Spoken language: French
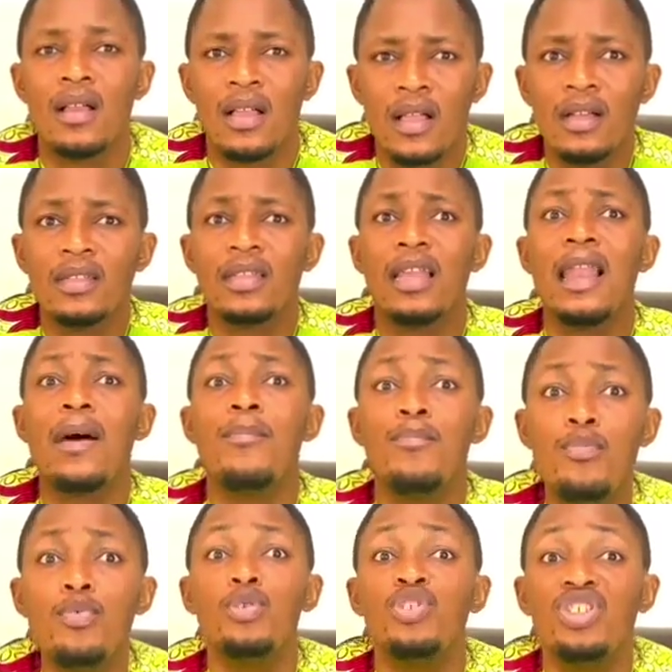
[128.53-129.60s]
quand elle a
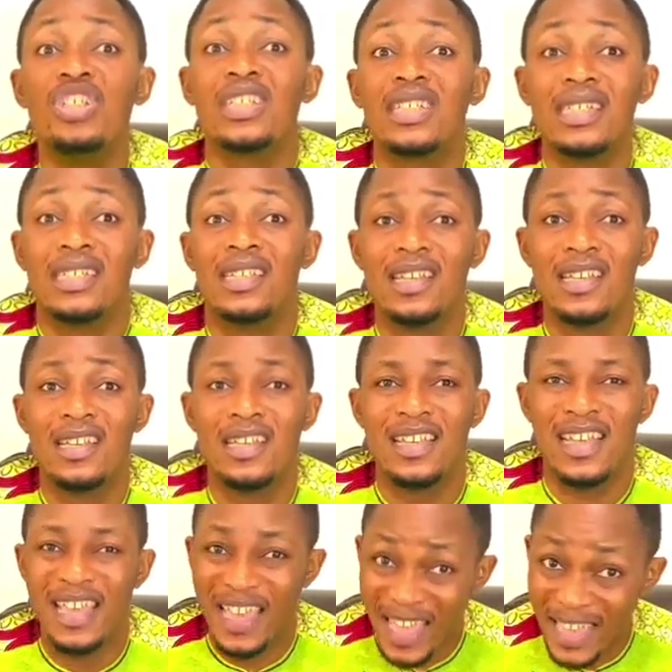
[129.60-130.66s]
pu gérer
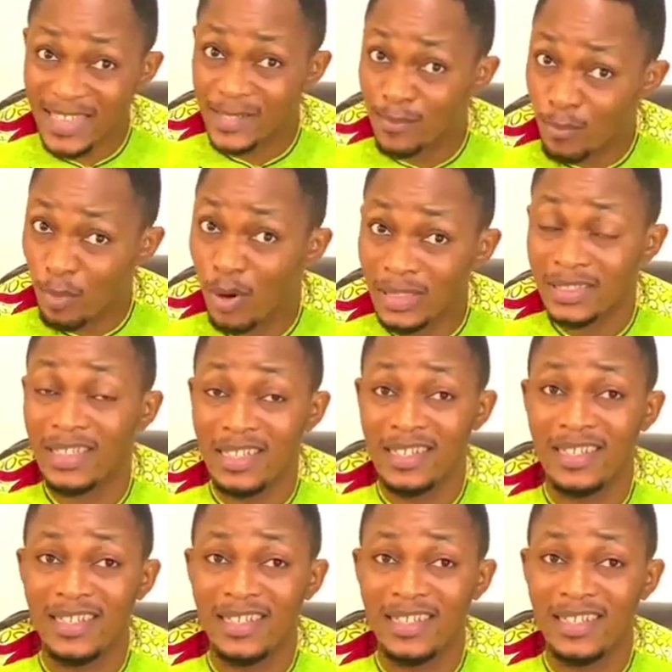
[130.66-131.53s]
et exploiter